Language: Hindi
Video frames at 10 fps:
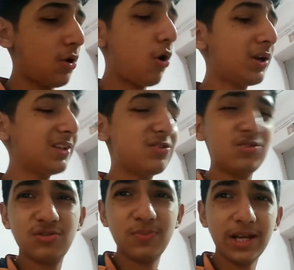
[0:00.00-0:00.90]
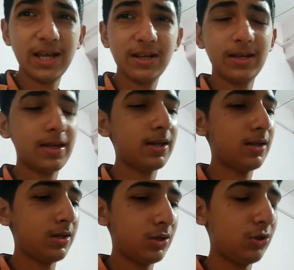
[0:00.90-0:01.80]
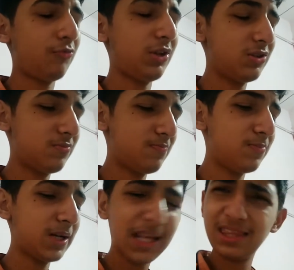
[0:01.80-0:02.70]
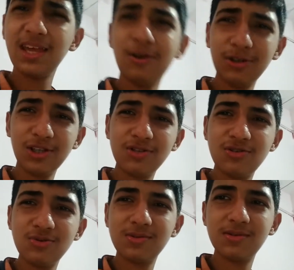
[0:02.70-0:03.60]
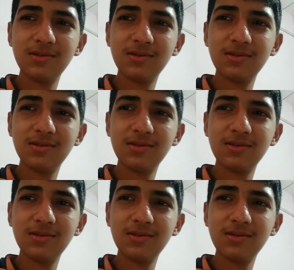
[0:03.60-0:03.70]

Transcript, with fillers: ऑरेंज जूस बना रहे हैं तो फिर बनाते हैं ऑरेंज जूस